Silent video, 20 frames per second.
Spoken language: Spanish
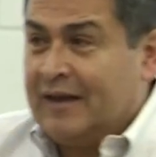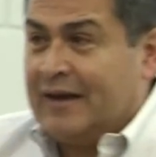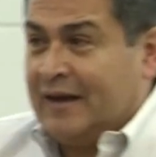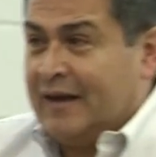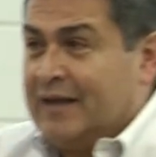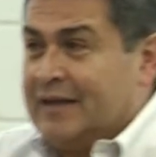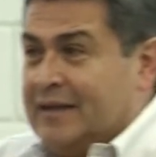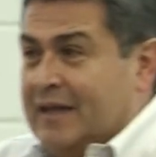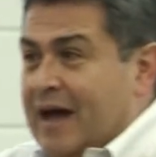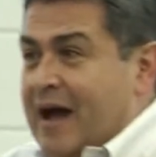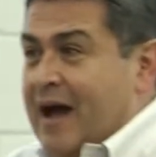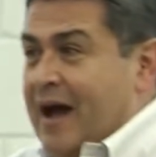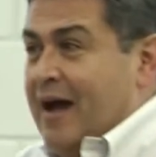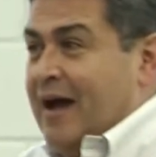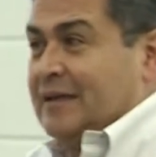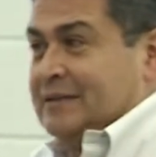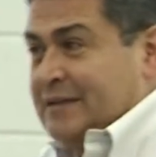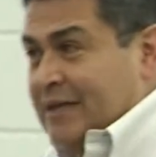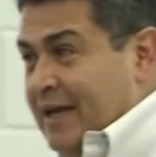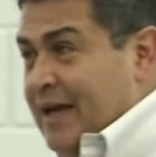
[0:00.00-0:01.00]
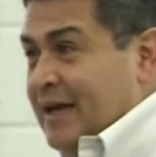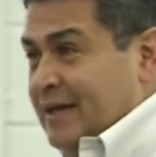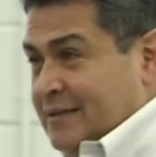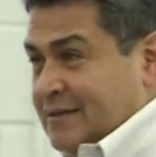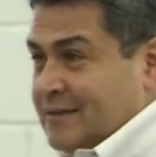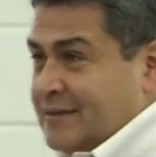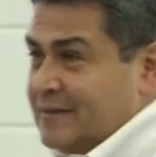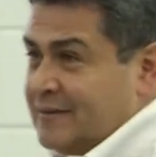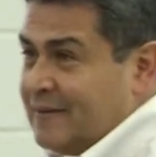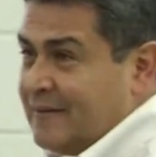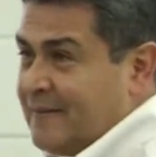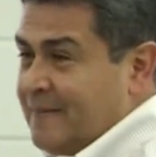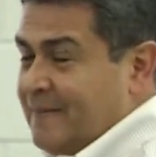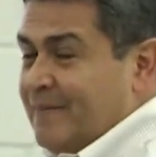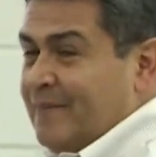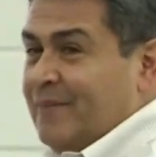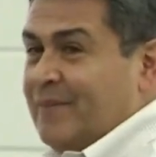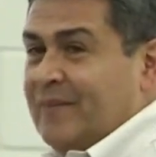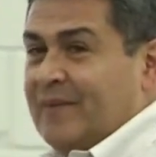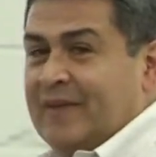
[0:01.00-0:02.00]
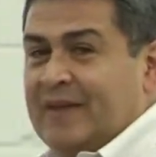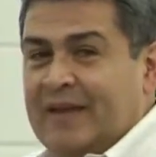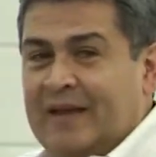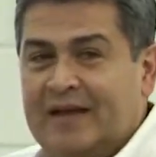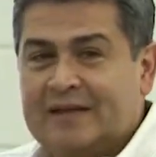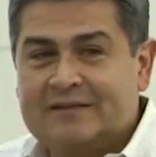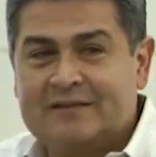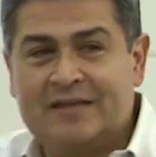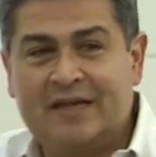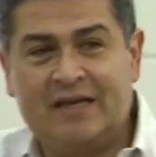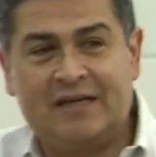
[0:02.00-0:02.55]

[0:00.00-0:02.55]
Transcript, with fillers: les da, así es, así